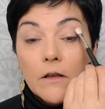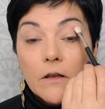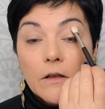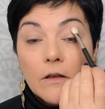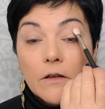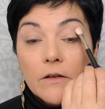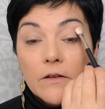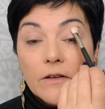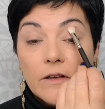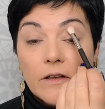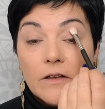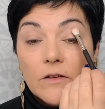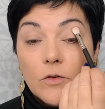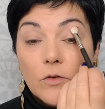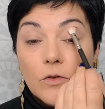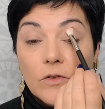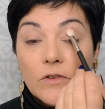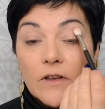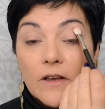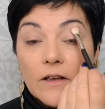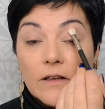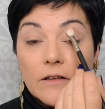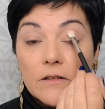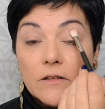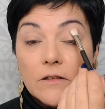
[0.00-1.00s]
Cette
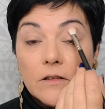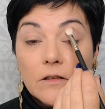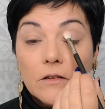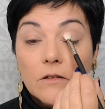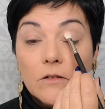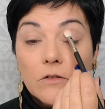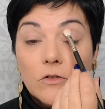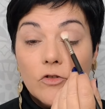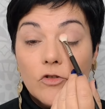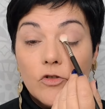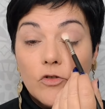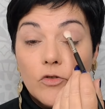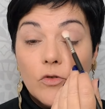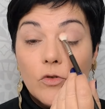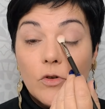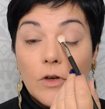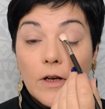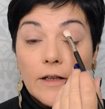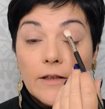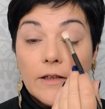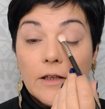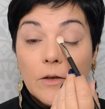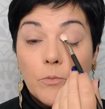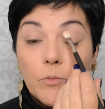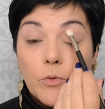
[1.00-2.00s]
teinte, je
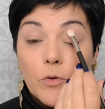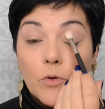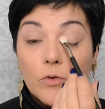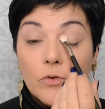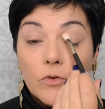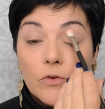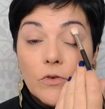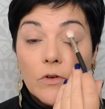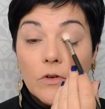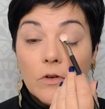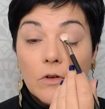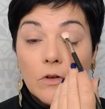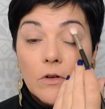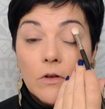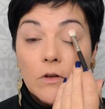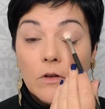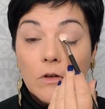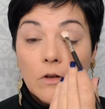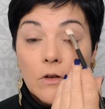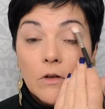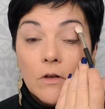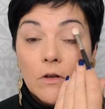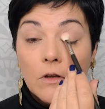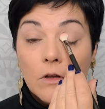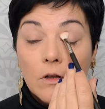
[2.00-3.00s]
la dépose
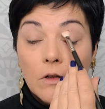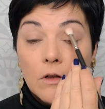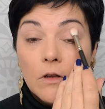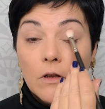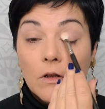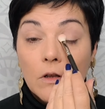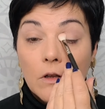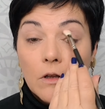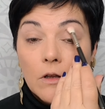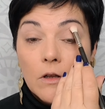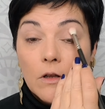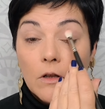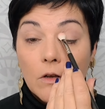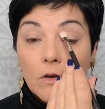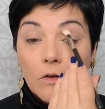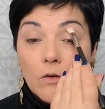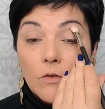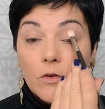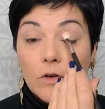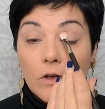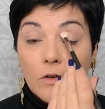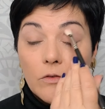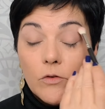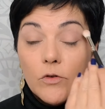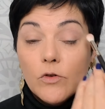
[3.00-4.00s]

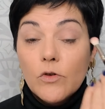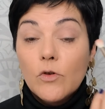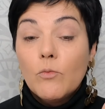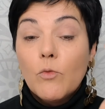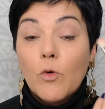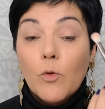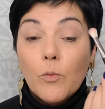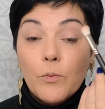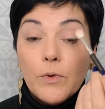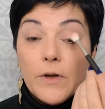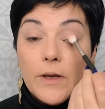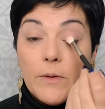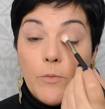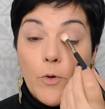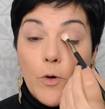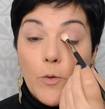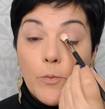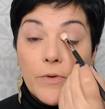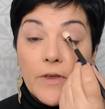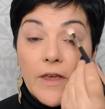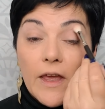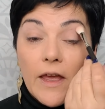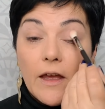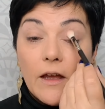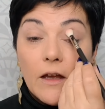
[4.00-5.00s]
au niveau de mon pli
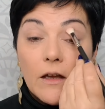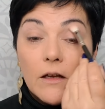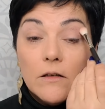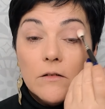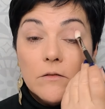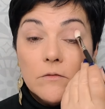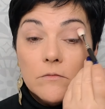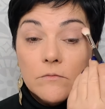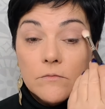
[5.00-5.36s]
paupière.